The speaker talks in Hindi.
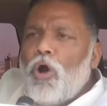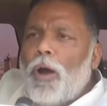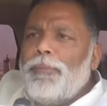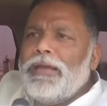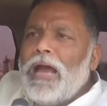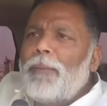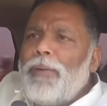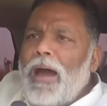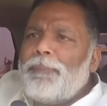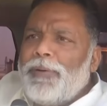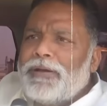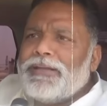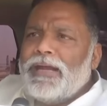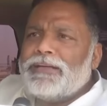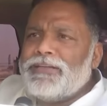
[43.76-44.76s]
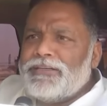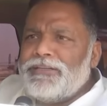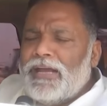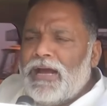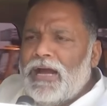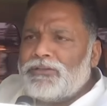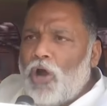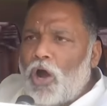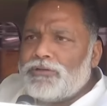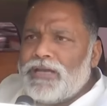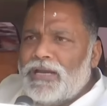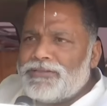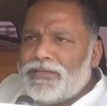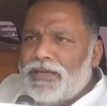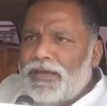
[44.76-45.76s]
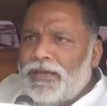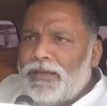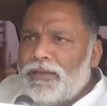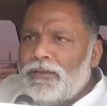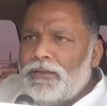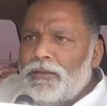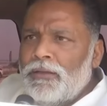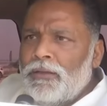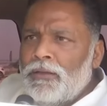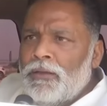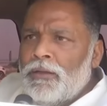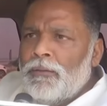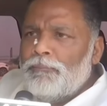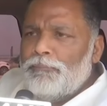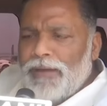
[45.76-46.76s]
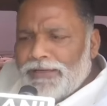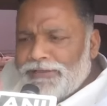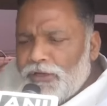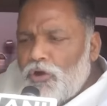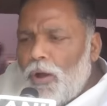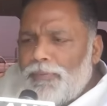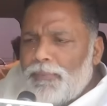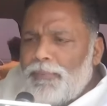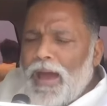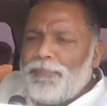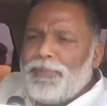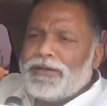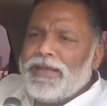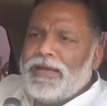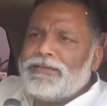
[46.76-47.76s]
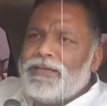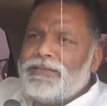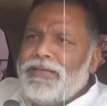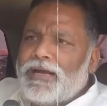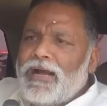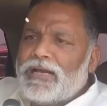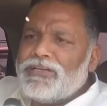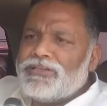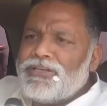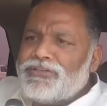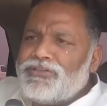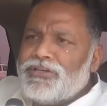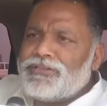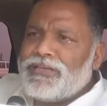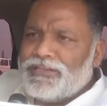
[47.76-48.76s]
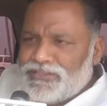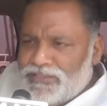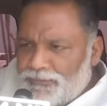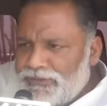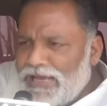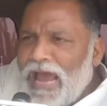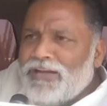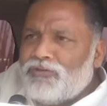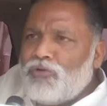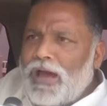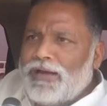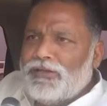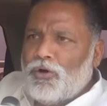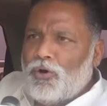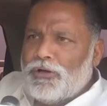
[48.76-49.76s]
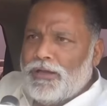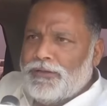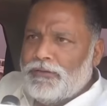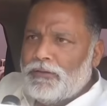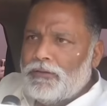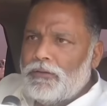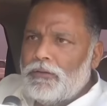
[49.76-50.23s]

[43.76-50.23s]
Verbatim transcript: को भी आप बायफर्केट कीजिएगा डॉक्टर से बेटी को भी बायफर्केट कीजिएगा किसी चीज से सीबीआई इंक्वायरी हो गई